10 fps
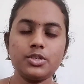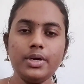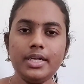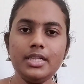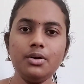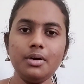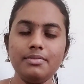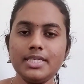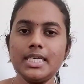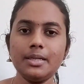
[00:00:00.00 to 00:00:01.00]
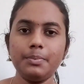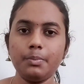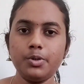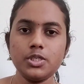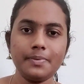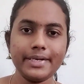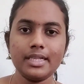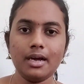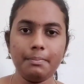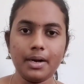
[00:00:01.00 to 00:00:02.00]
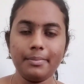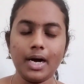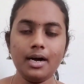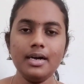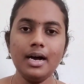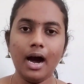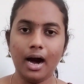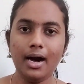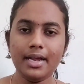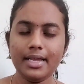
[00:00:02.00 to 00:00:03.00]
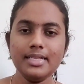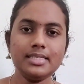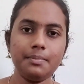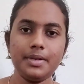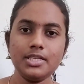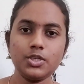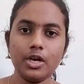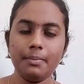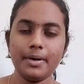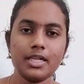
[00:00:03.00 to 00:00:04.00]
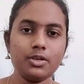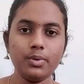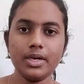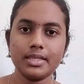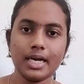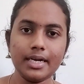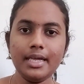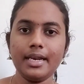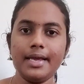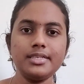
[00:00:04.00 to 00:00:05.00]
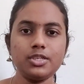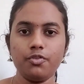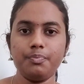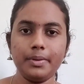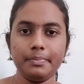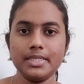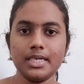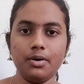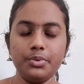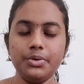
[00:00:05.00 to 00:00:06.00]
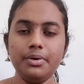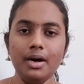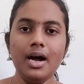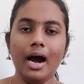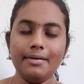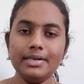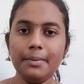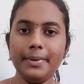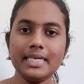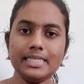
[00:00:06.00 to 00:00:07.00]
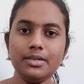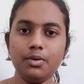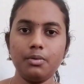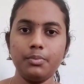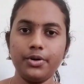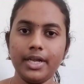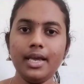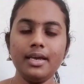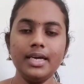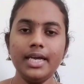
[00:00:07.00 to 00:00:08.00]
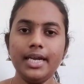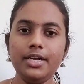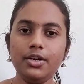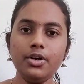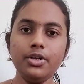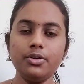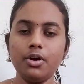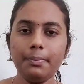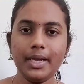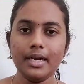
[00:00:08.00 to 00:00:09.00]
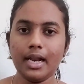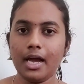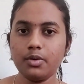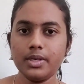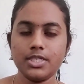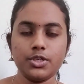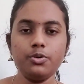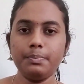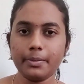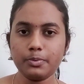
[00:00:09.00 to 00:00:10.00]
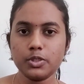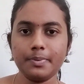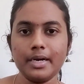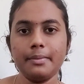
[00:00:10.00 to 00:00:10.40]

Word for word: சோ இந்த ஒரு விஷயத்த ப்ரப்போஸ் பண்ணதுக்கு அப்புறமா ஆரியன்ஸ் அப்படின்னு சொல்லப்படுறது ஒரு தனி ரேஸ் ஆஃப் பீப்புள்ஸ் ஆகும் அவங்க பேசின ஒரு மொழி இண்டோ யூரோப்பியன் லாங்குவேஜினும் ப்ரப்போஸ்